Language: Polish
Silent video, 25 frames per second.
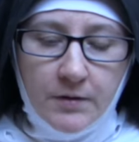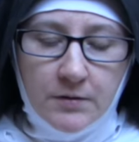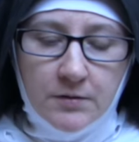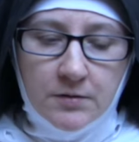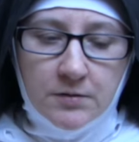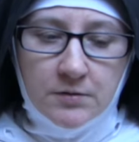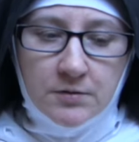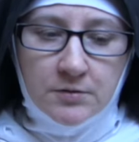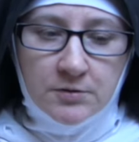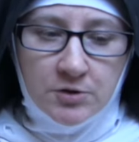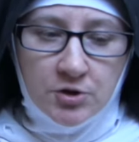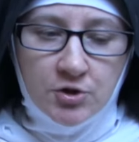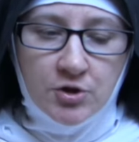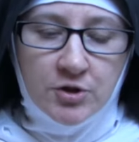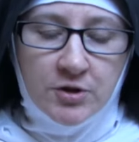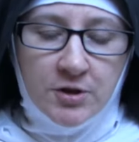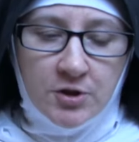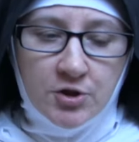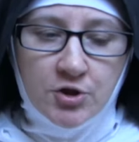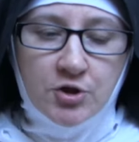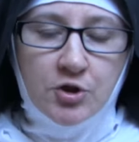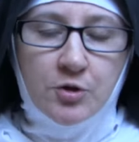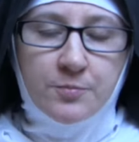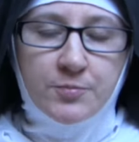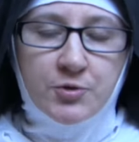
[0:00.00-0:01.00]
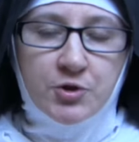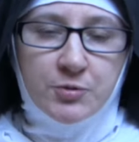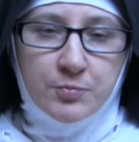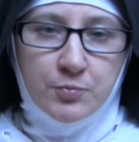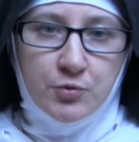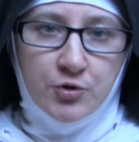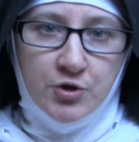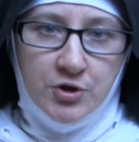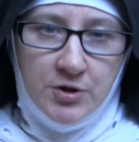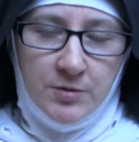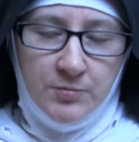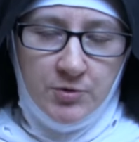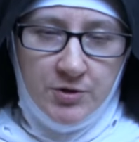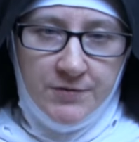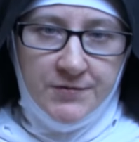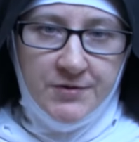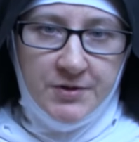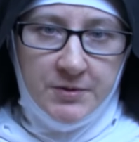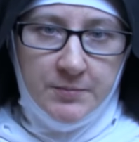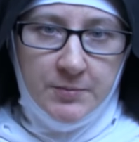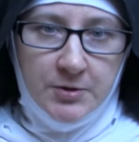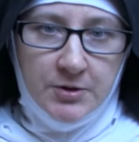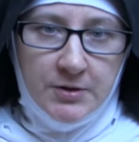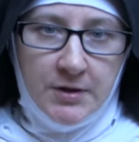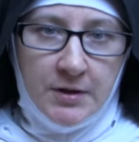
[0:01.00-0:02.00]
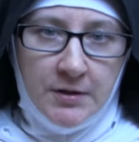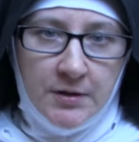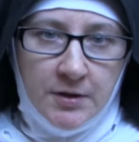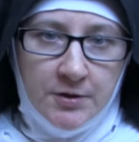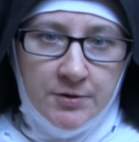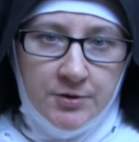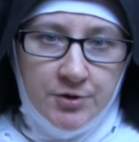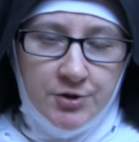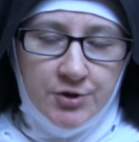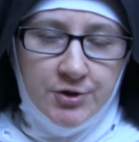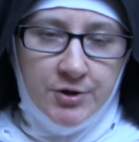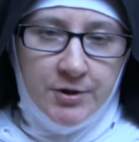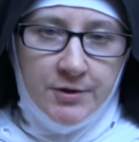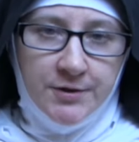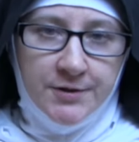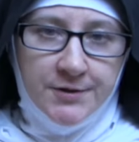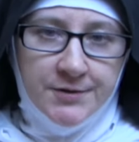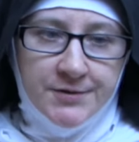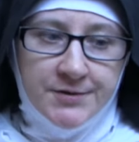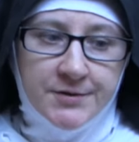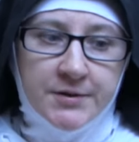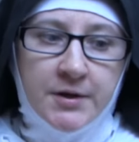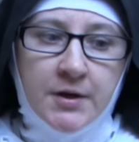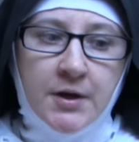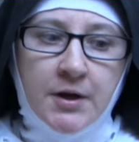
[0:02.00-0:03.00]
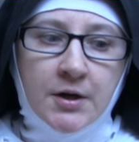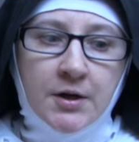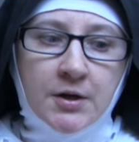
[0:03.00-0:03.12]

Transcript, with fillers: y, znaczy, dlaczego przypuszczam, że w seminariach też tak jest?